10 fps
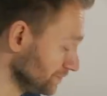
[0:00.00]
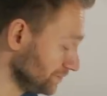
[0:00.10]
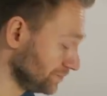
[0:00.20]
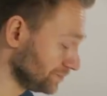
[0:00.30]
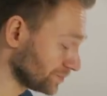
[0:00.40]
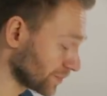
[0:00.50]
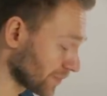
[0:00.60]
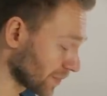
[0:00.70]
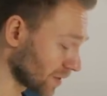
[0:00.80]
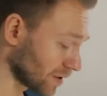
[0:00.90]
Mhm.
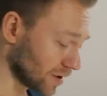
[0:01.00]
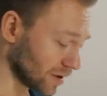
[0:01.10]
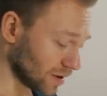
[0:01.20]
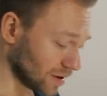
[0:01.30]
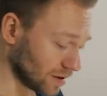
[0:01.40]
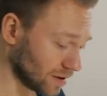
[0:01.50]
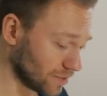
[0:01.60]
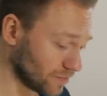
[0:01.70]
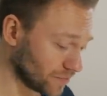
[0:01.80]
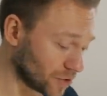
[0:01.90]

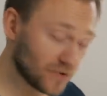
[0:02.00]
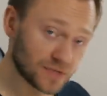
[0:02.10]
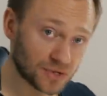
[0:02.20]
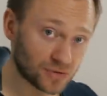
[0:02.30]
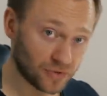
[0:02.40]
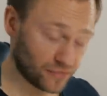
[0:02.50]
Ähm, kommen wir erstmal zu der